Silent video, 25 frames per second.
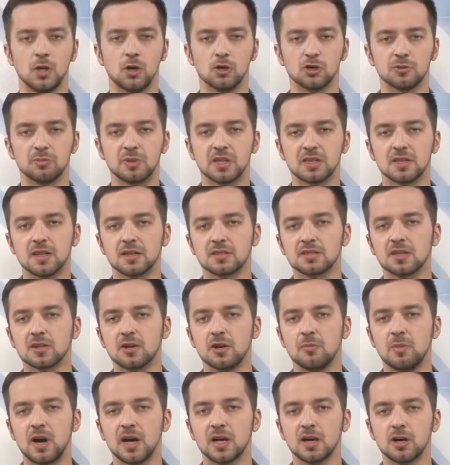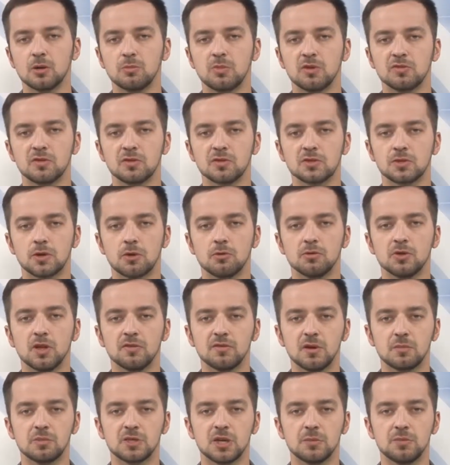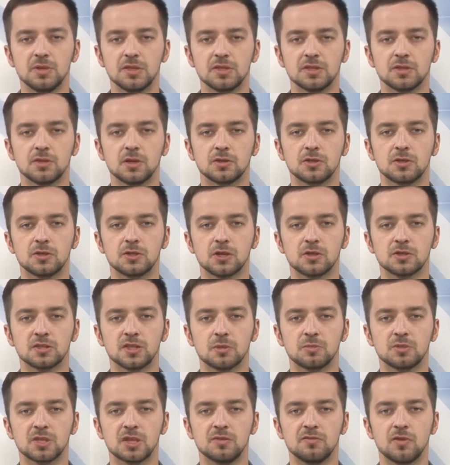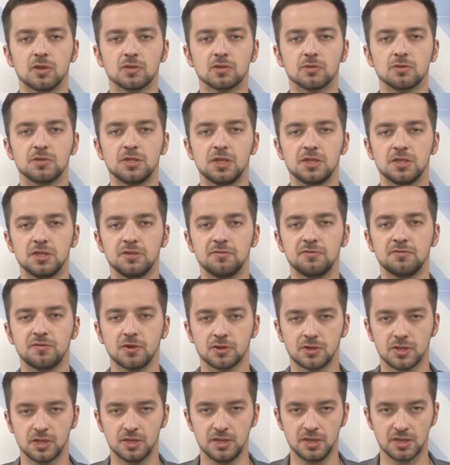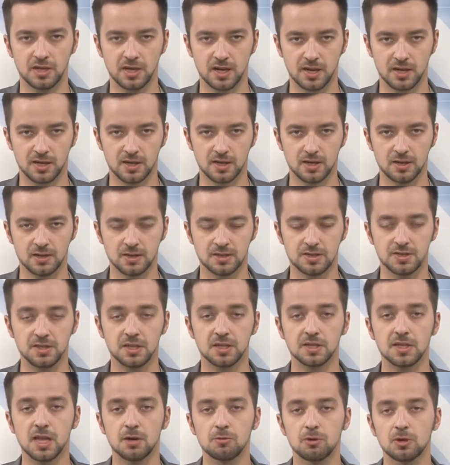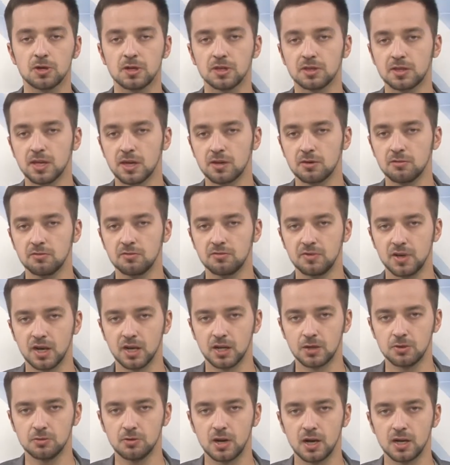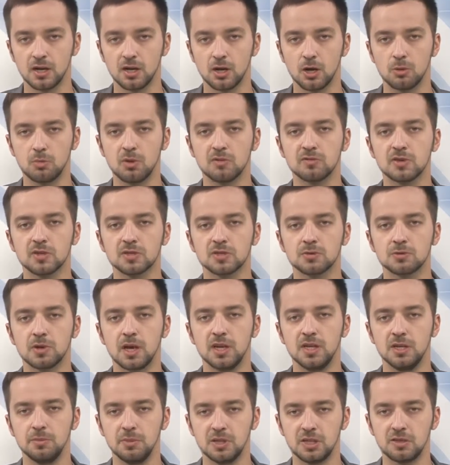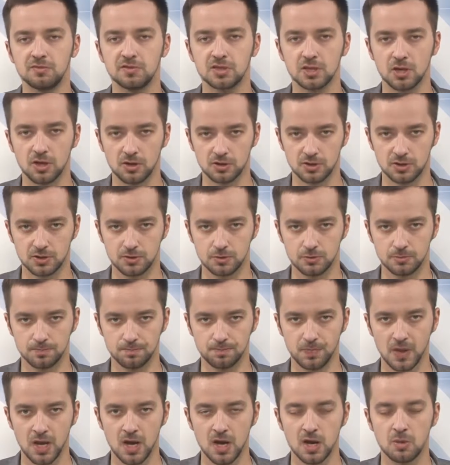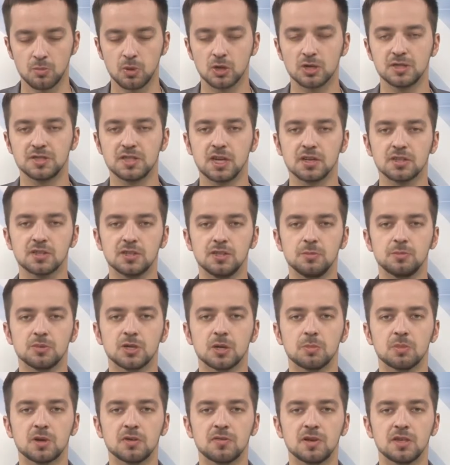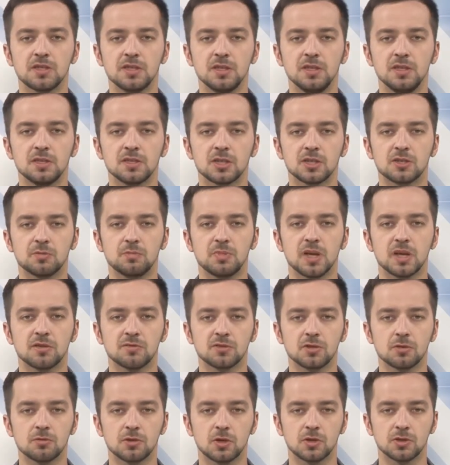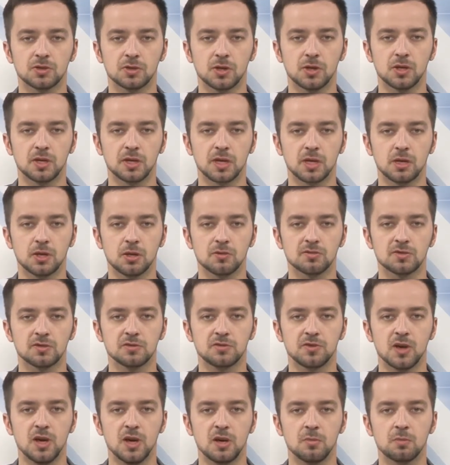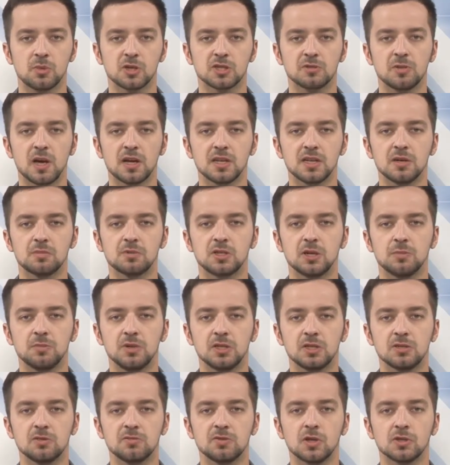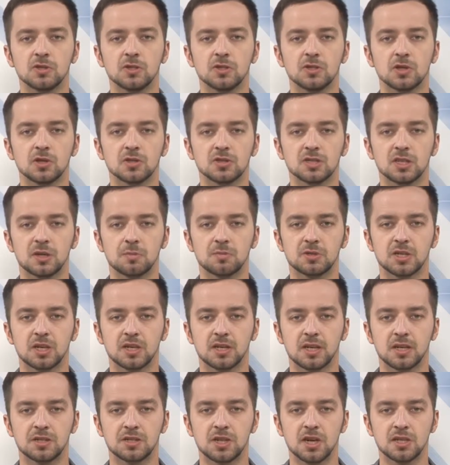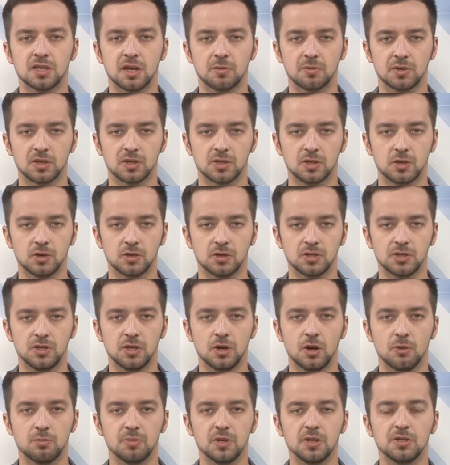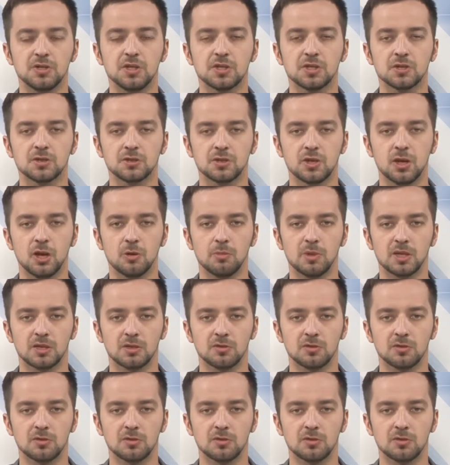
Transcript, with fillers: Od 15 maja obowiązują nowe przepisy dotyczące przewozu dzieci w fotelikach. Zniknęło kryterium wieku, ale obowiązuje limit wzrostu. Policjanci przeprowadzili też pierwszą kontrolę kierowców po zmianie przepisów dotyczących przekraczania prędkości o 50 km